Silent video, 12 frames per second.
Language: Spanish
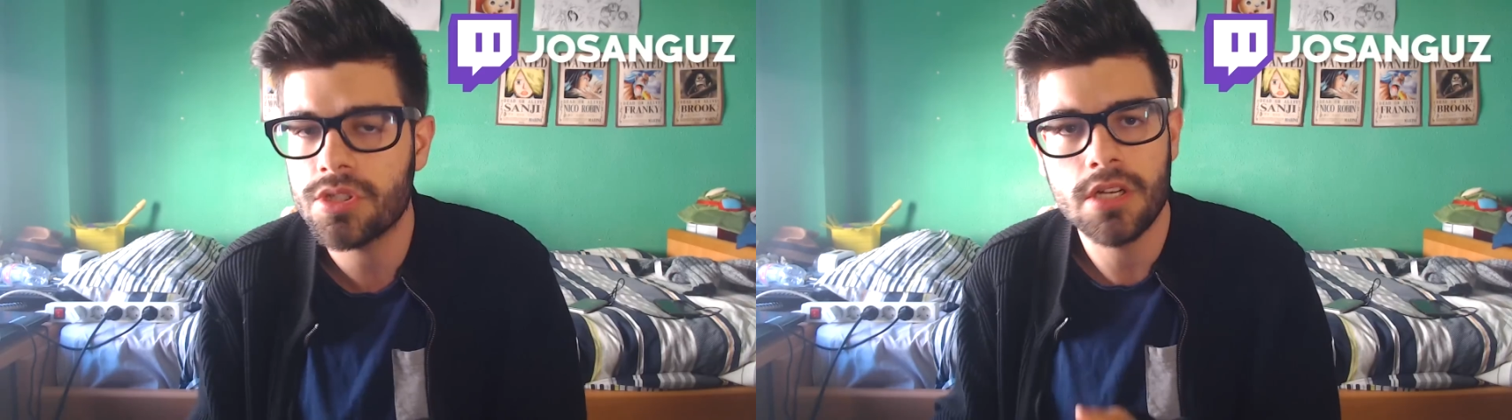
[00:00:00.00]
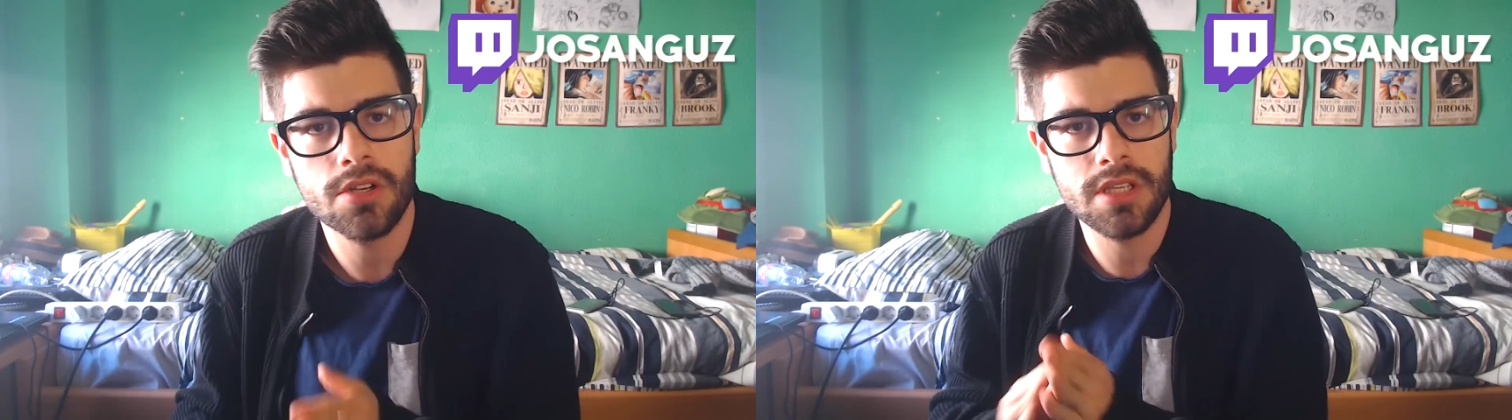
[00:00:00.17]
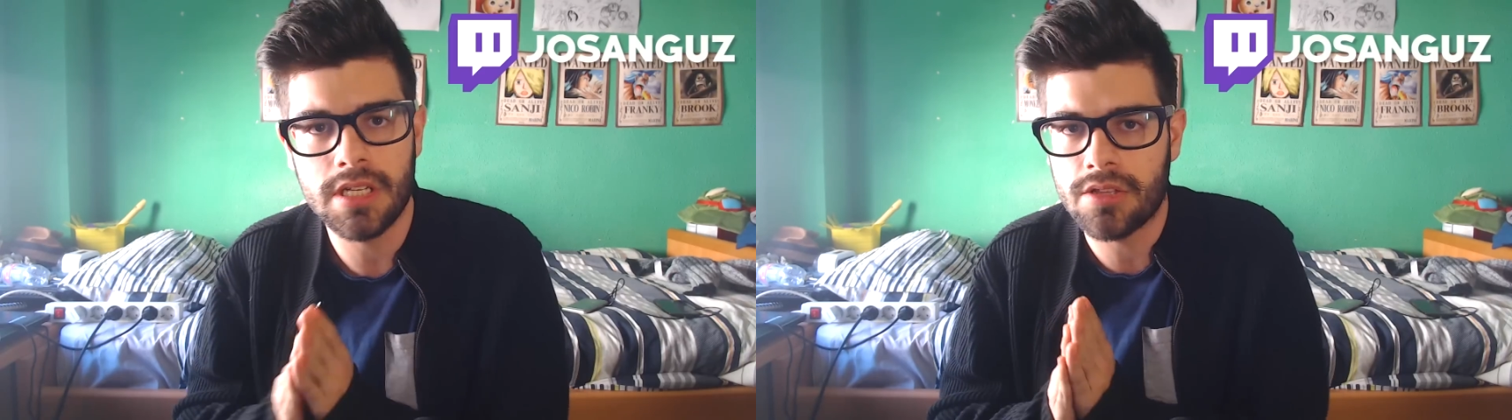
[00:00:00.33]
que
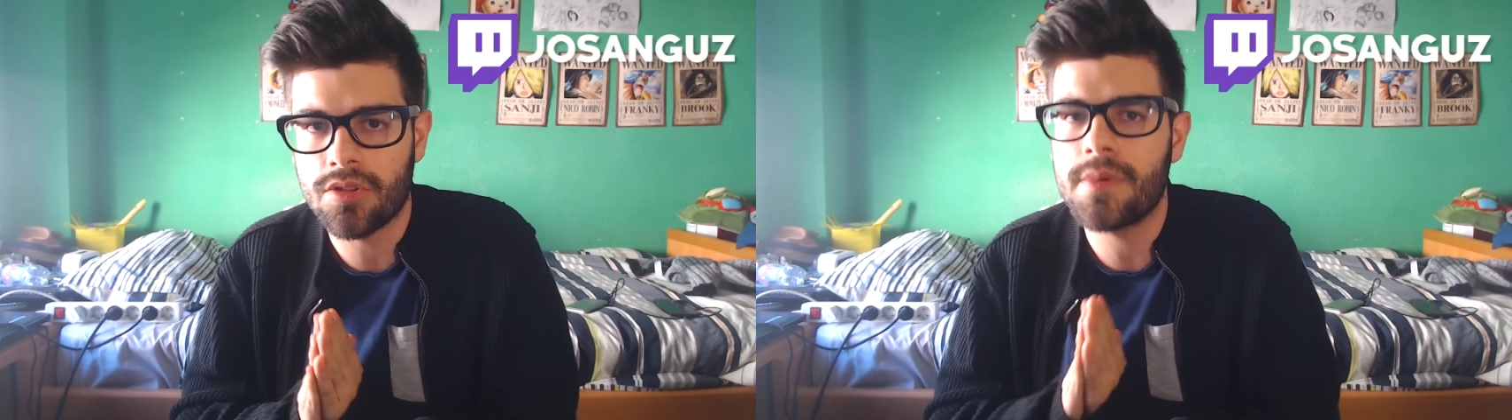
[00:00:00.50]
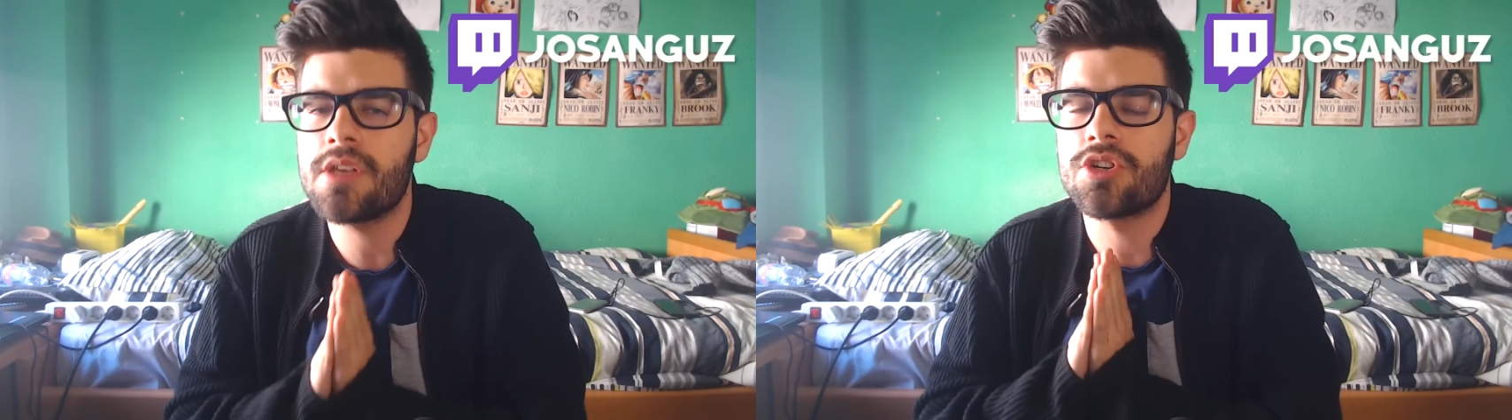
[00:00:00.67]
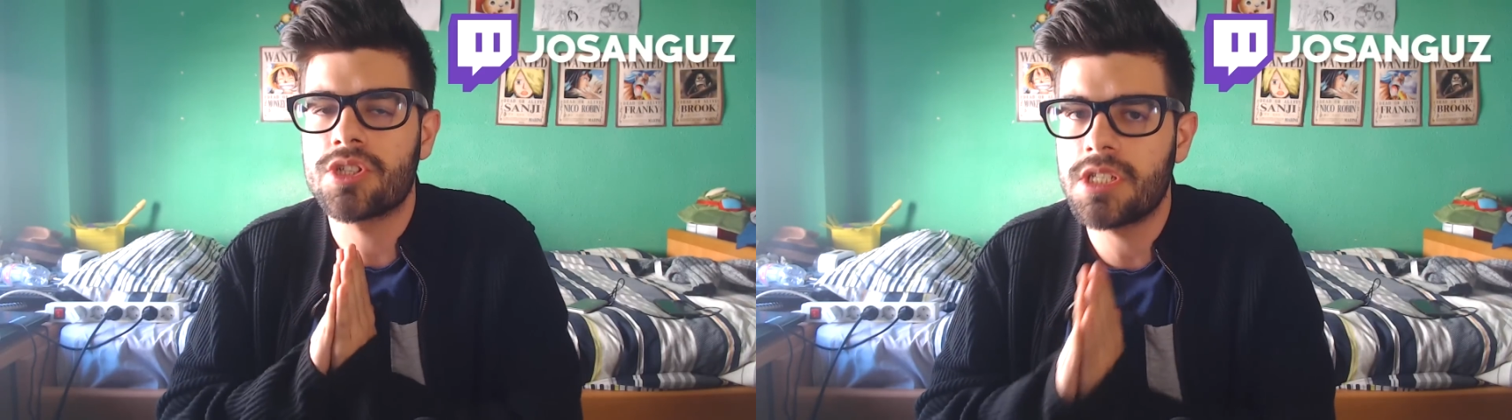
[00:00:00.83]
los directos
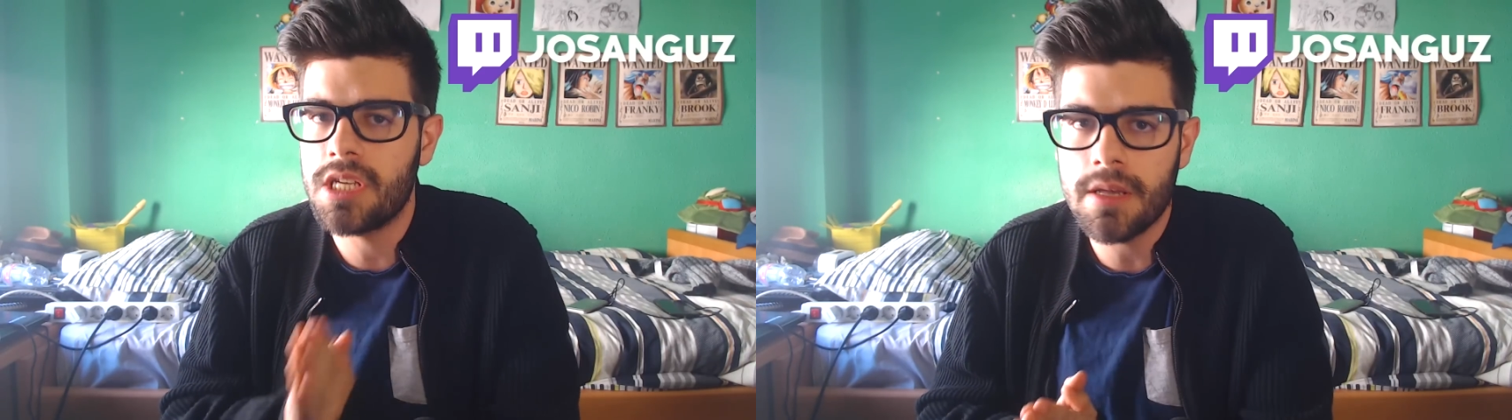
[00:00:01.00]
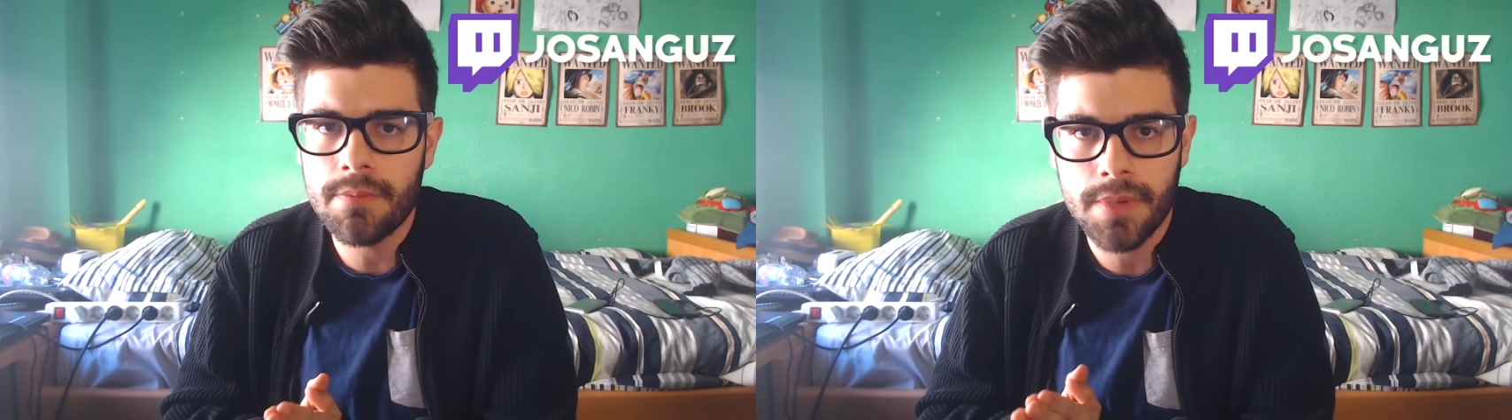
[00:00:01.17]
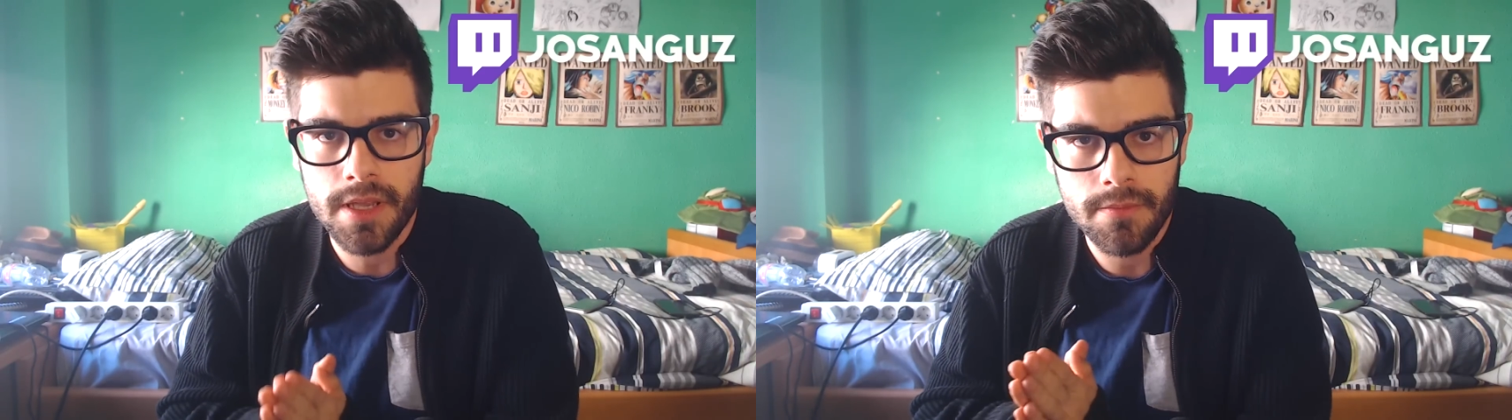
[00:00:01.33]
domingos
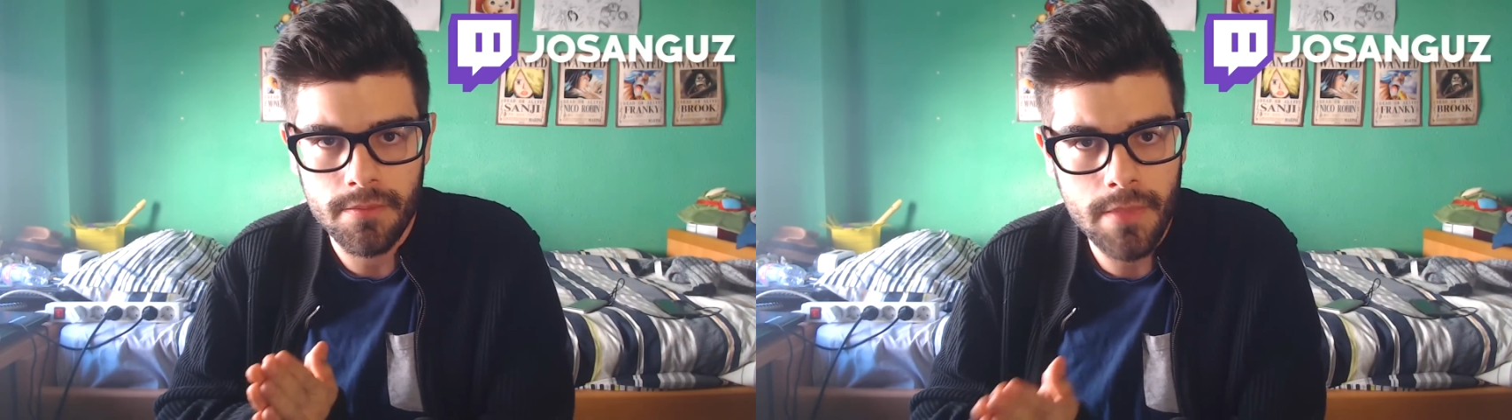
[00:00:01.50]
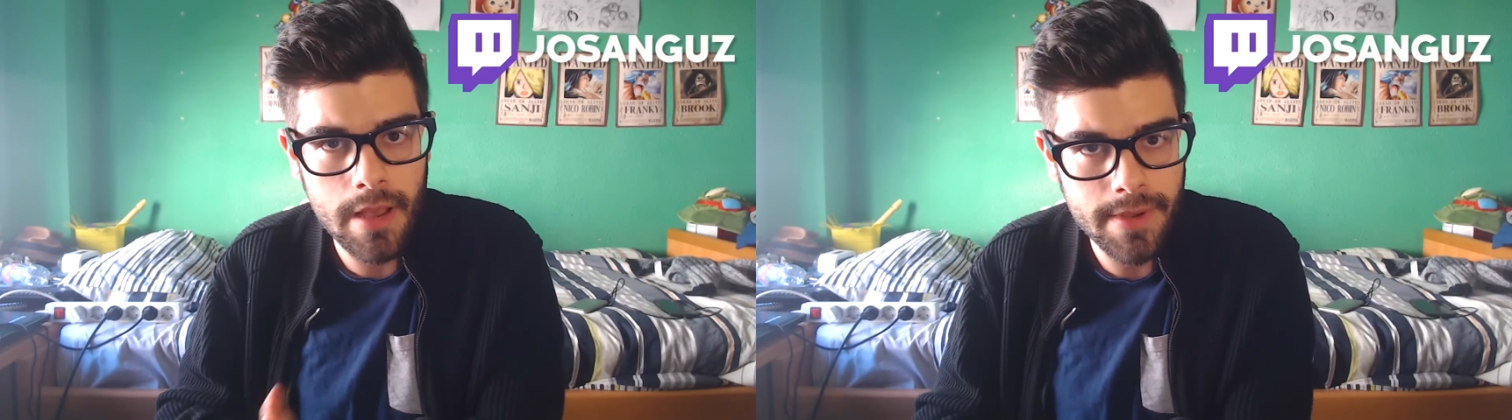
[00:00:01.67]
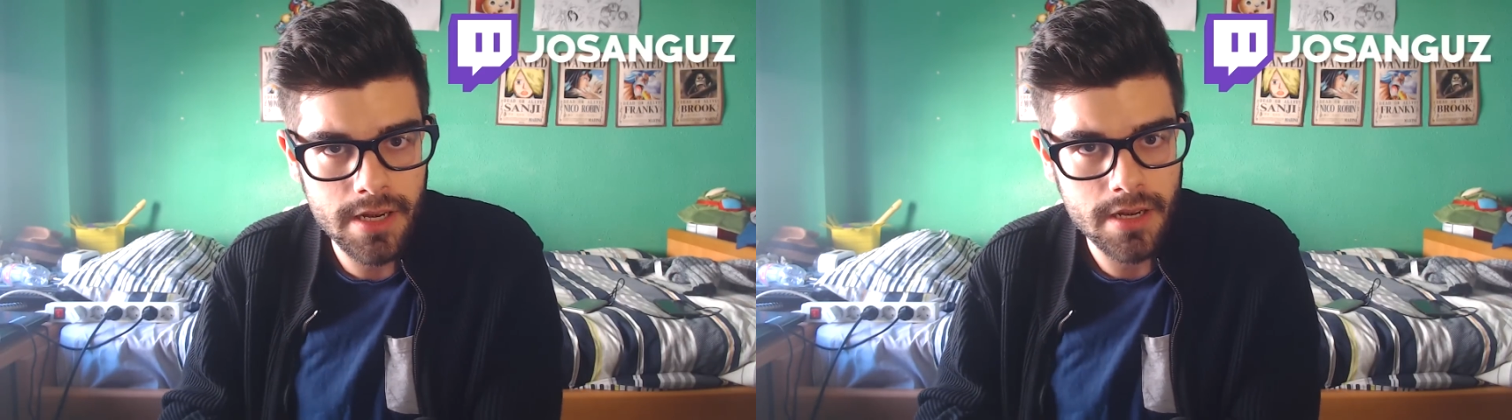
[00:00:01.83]
siempre
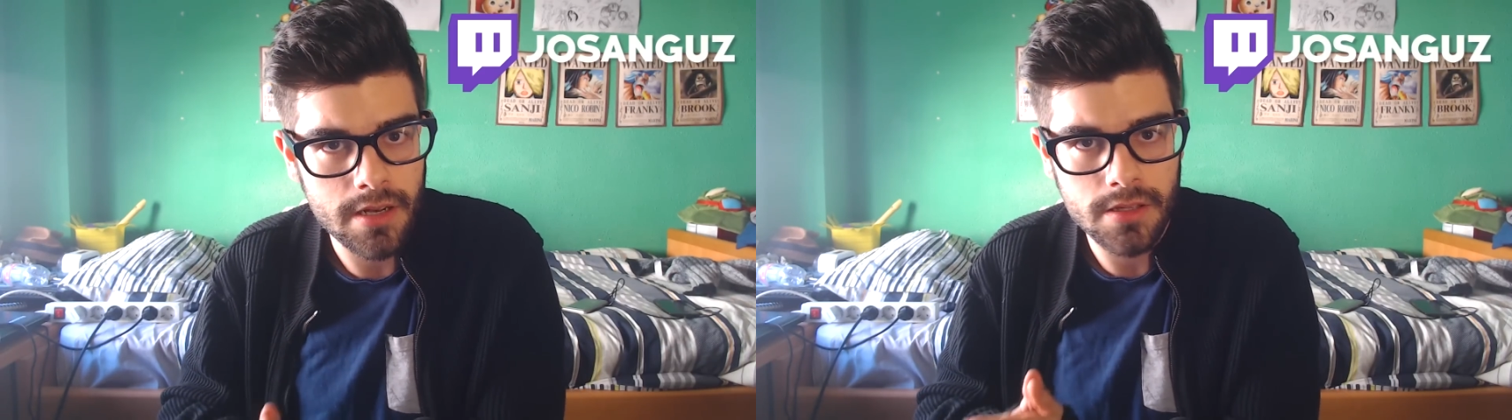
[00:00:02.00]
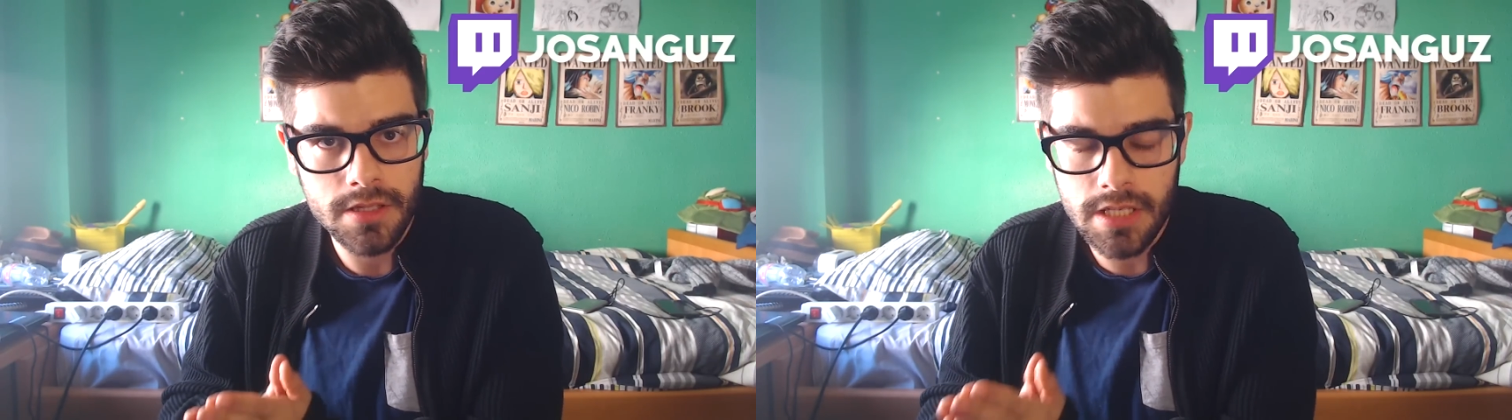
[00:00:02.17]
va a haber